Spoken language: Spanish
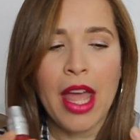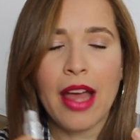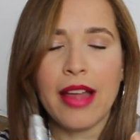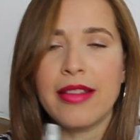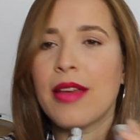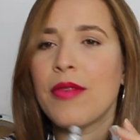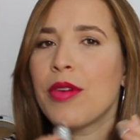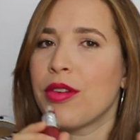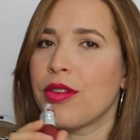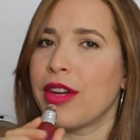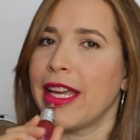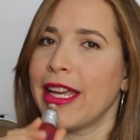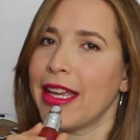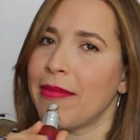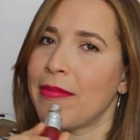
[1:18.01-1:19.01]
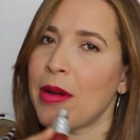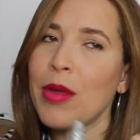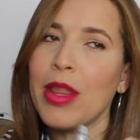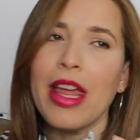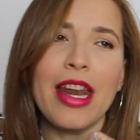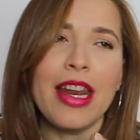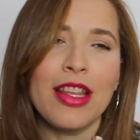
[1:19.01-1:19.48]
Así que bueno, eh, vamos a
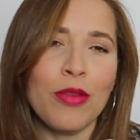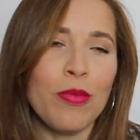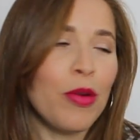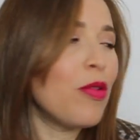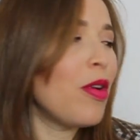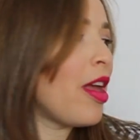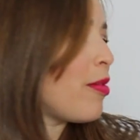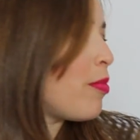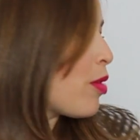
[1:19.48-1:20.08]
dejar esto por un lado